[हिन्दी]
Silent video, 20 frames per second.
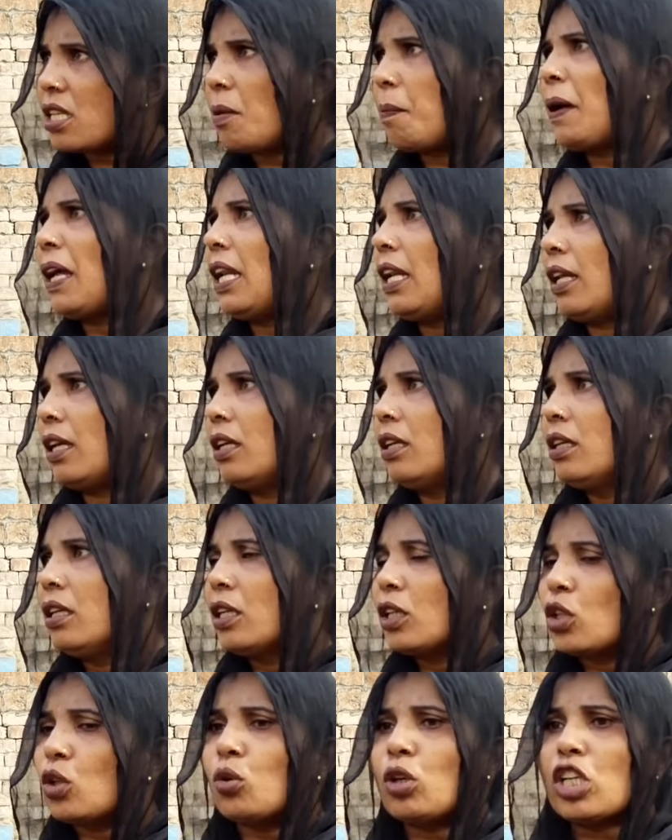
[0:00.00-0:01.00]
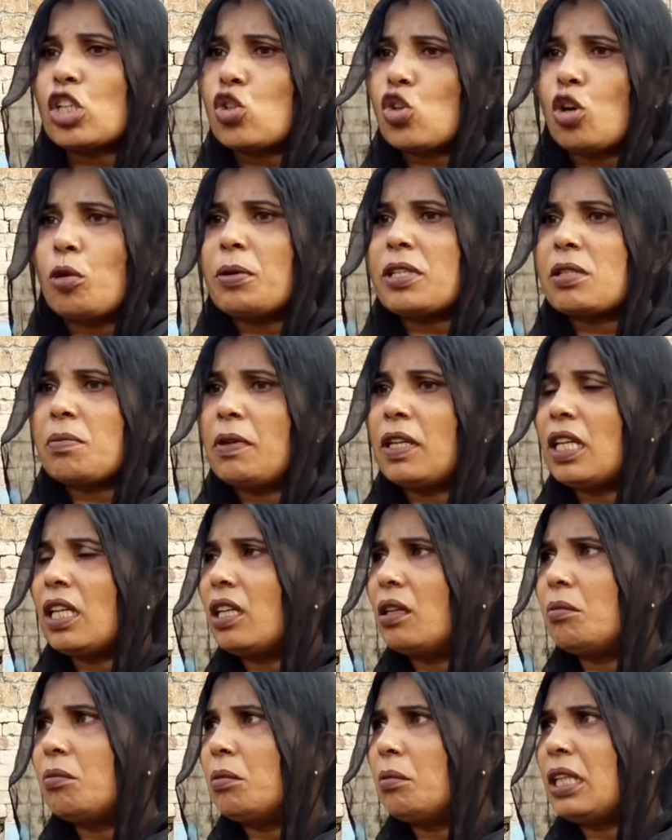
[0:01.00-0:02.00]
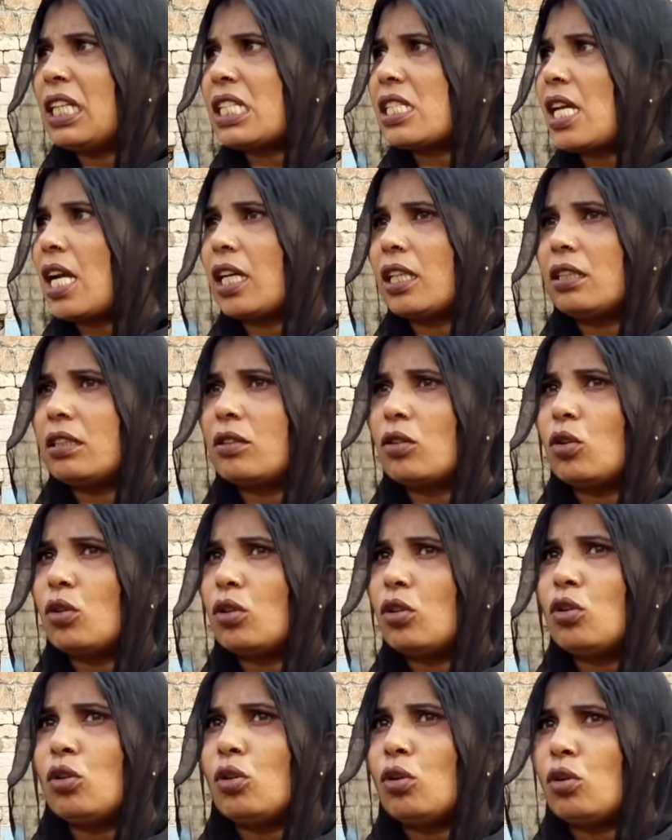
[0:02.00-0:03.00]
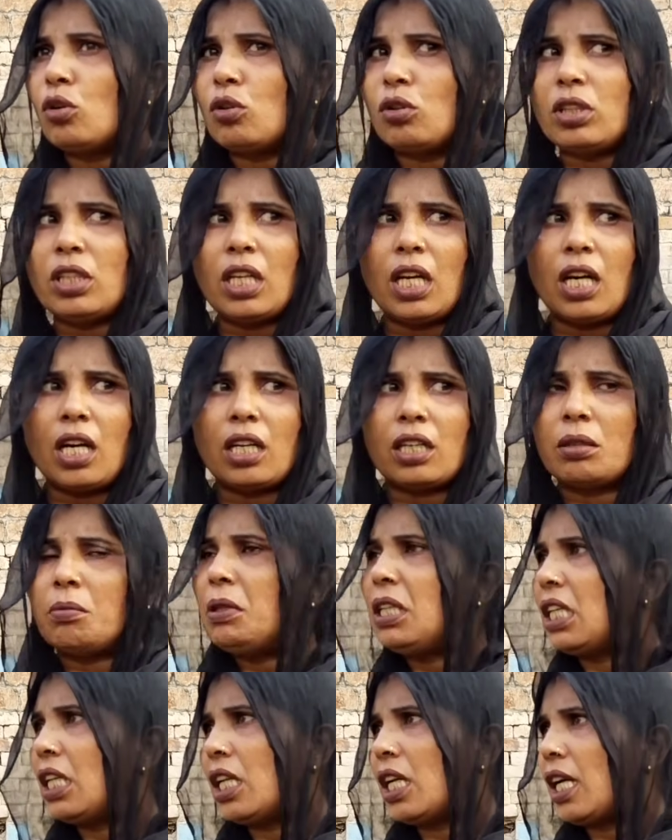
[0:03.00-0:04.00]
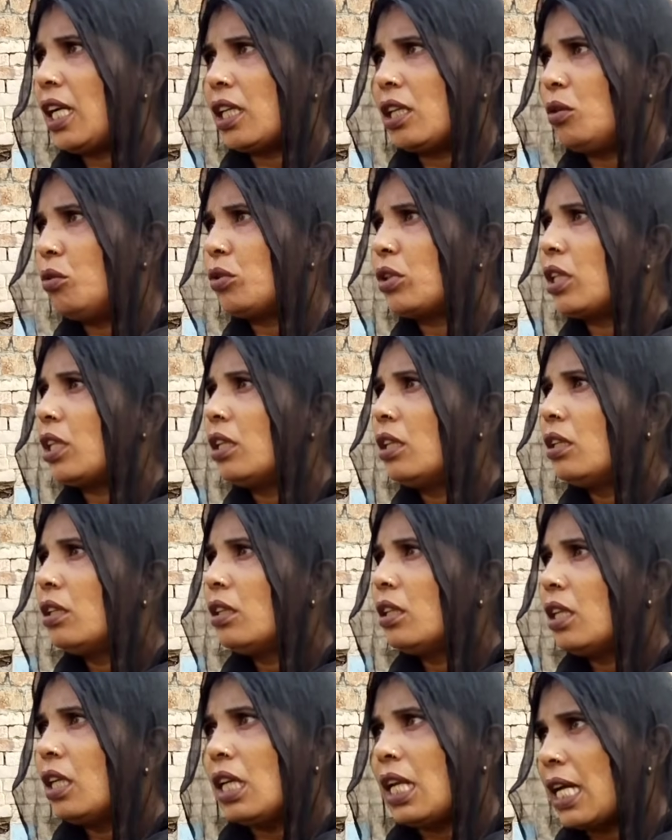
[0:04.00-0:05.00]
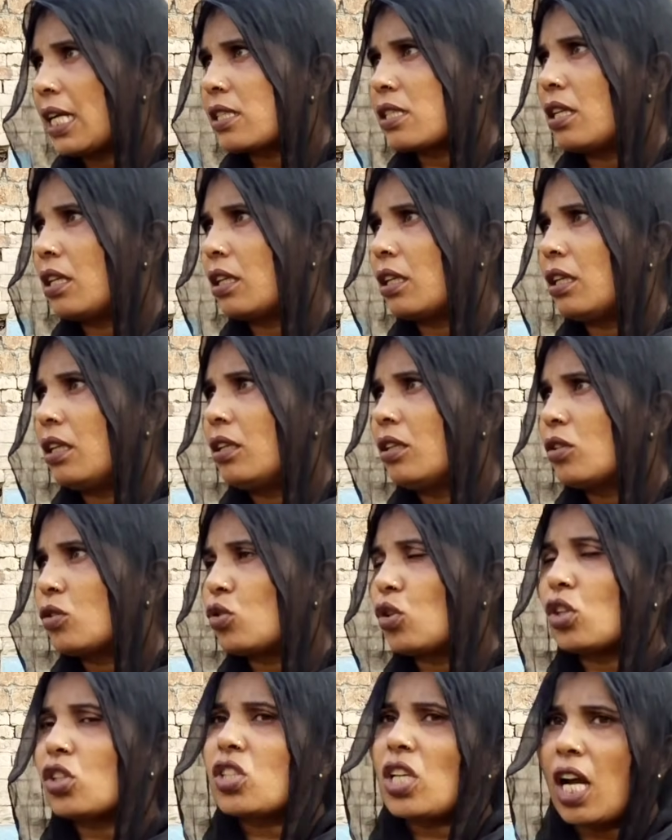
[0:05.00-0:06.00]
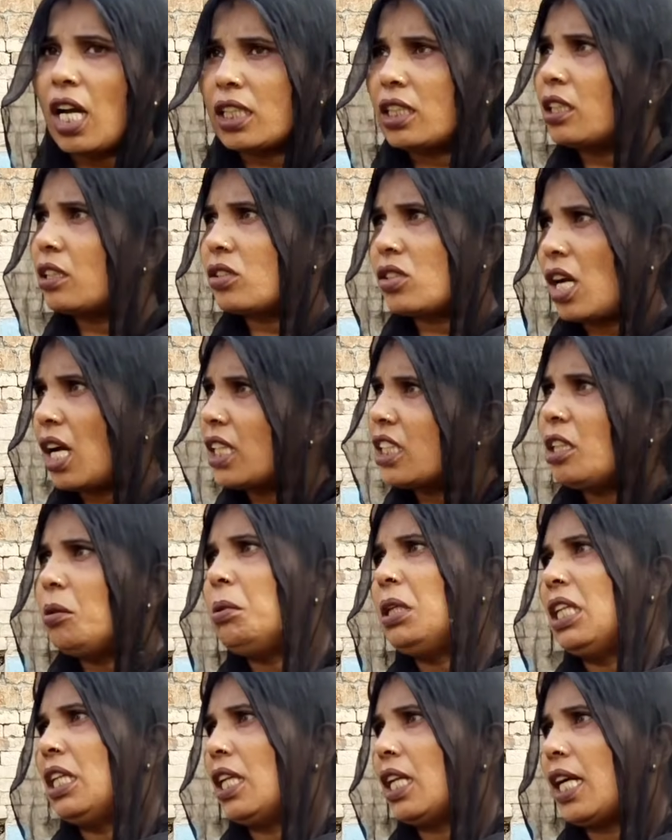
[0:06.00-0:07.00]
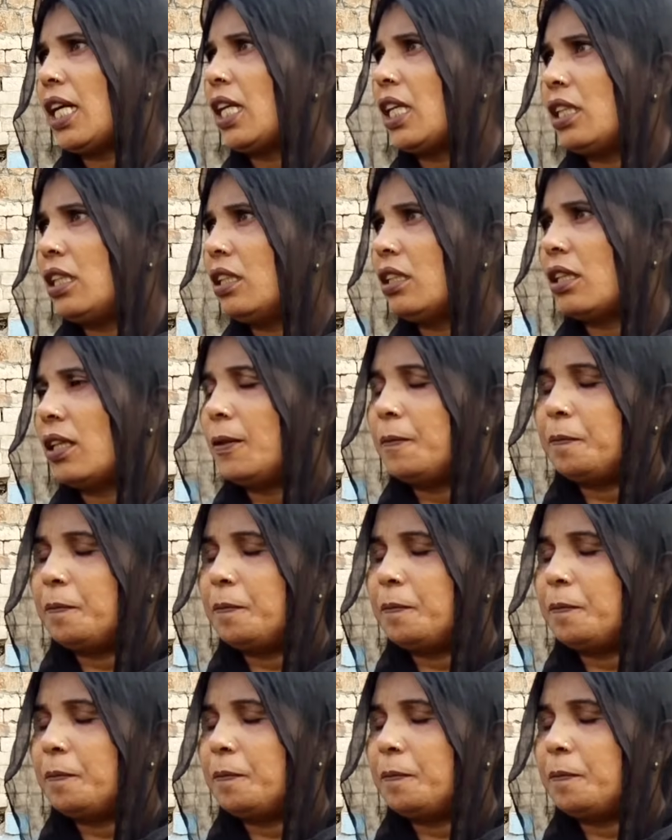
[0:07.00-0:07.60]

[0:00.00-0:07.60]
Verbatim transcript: से पहले हम्म। क्योंकि 24 में मेरे शायद तो नौ या आठ महीने रह गए होंगे हम्म। इलेक्शन के सॉरी हम्म। सात सात ही महीने रह गए हाँ,